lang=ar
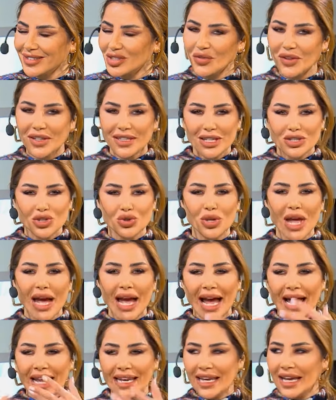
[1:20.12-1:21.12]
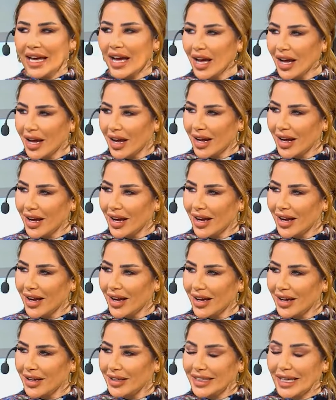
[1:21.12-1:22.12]
شوف انت شو دعا عليها
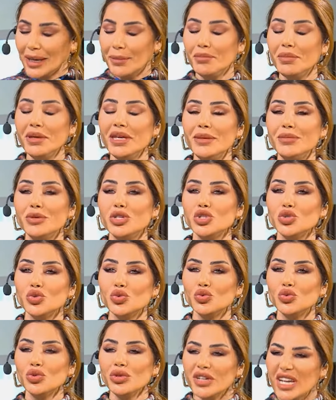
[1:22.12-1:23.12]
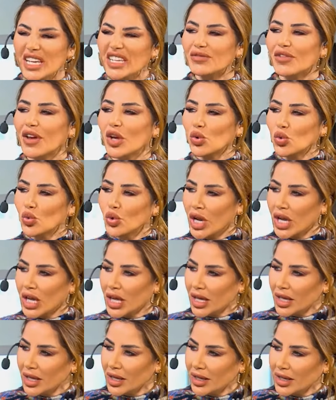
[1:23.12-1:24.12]
تحبيه بجنون فيخونك
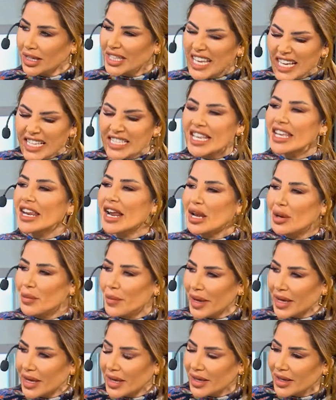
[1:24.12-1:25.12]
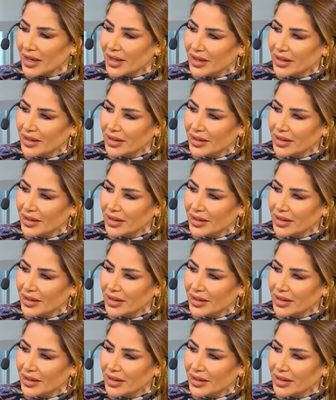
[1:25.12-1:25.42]
يكسر قلبك